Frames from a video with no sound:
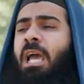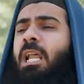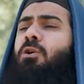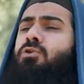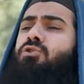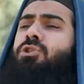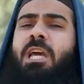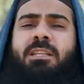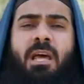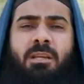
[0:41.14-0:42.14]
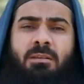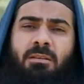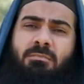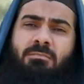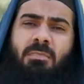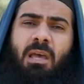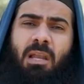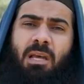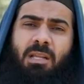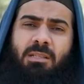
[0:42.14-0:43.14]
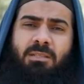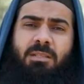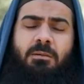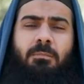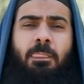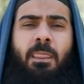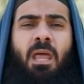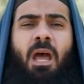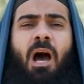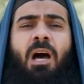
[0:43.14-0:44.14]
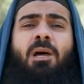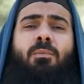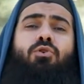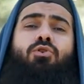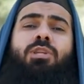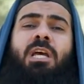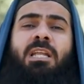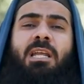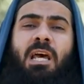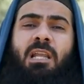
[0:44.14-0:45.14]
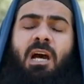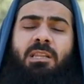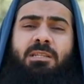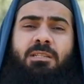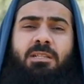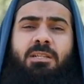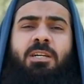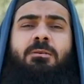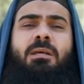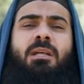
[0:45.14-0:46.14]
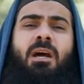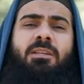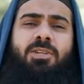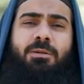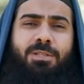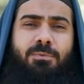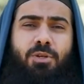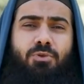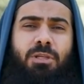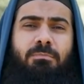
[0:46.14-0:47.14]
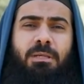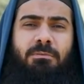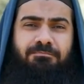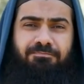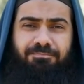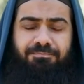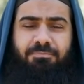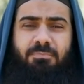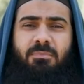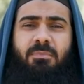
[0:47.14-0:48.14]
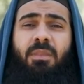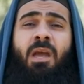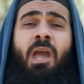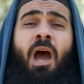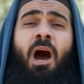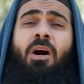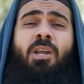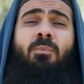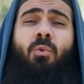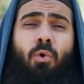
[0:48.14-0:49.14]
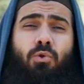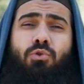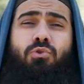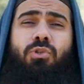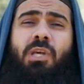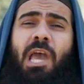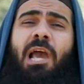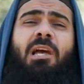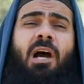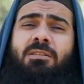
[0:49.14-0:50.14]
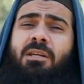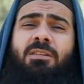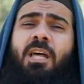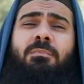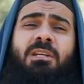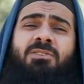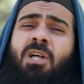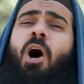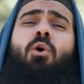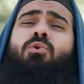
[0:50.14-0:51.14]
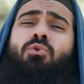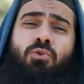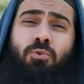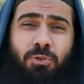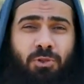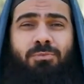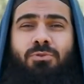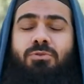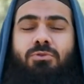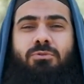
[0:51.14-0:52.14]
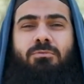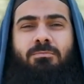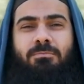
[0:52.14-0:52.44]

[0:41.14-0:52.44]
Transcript: Helal olsun diyenler el kaldırdı. Haram olsun diyenler el kaldırdı. Kıymetli kardeşlerim size bir şey söyleyeyim mi? Haram olsun diye el kaldıranlar bile tağuttur biliyor musunuz?